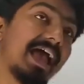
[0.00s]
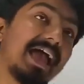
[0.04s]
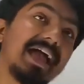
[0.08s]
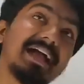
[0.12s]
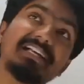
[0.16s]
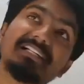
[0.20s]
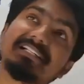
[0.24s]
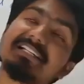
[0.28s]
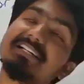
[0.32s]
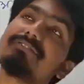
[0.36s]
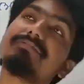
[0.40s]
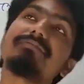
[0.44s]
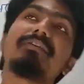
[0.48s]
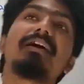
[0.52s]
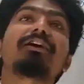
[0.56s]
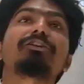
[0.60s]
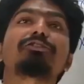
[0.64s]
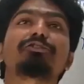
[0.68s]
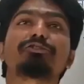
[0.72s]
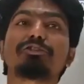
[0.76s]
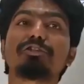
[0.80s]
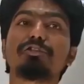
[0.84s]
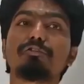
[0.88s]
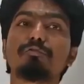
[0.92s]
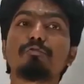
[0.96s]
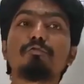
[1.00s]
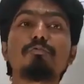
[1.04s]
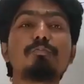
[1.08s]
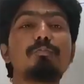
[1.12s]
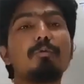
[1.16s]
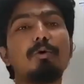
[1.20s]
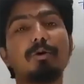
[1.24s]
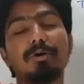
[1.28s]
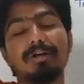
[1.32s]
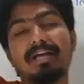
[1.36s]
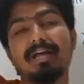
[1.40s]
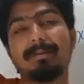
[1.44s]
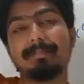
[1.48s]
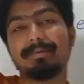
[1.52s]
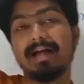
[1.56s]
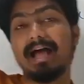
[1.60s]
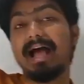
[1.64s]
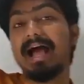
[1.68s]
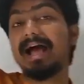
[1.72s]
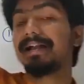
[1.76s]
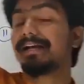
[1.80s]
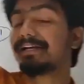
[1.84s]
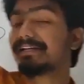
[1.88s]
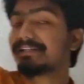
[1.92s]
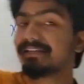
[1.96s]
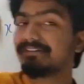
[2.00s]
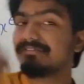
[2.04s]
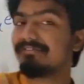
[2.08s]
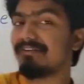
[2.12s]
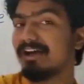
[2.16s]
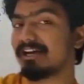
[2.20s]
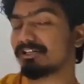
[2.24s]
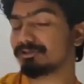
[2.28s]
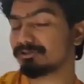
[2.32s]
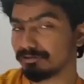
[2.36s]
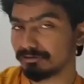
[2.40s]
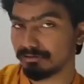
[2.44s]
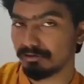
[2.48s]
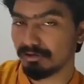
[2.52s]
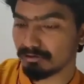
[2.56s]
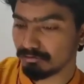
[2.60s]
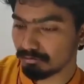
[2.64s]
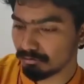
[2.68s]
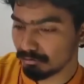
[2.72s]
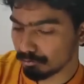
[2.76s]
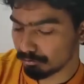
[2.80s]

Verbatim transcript: একটা ফাংশনের উপরে আমরা আরেকটা ফাংশন লক্ষ্য